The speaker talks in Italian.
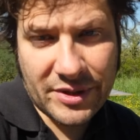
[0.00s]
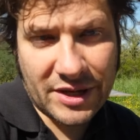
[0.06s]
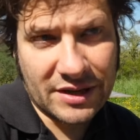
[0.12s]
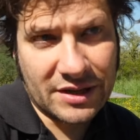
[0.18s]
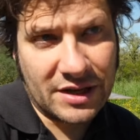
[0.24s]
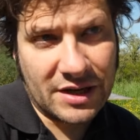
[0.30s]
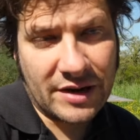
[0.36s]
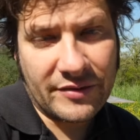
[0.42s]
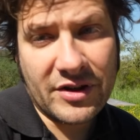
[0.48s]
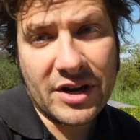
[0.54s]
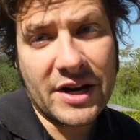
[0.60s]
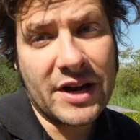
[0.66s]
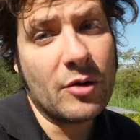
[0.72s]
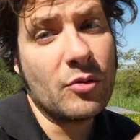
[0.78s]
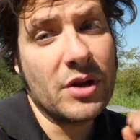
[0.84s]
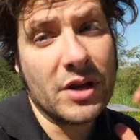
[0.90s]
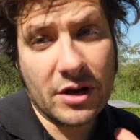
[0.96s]
piantina viene
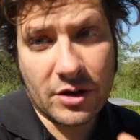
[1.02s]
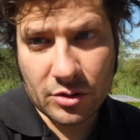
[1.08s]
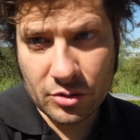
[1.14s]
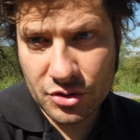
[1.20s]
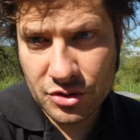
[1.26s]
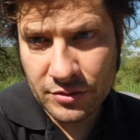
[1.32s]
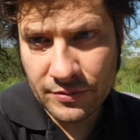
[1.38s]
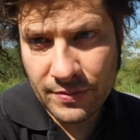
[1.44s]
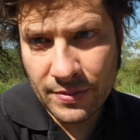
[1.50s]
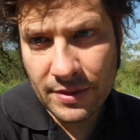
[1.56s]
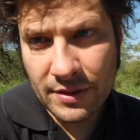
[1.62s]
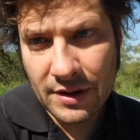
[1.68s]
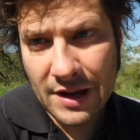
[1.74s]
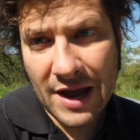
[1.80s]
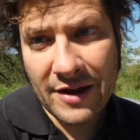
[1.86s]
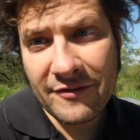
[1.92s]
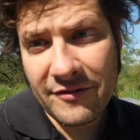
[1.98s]
da un incrocio.
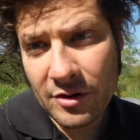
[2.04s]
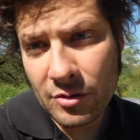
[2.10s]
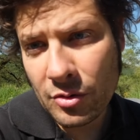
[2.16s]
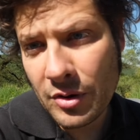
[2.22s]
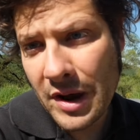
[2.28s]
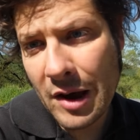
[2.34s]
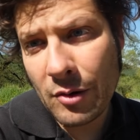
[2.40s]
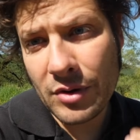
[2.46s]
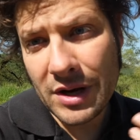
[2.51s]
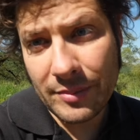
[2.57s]
F1 è un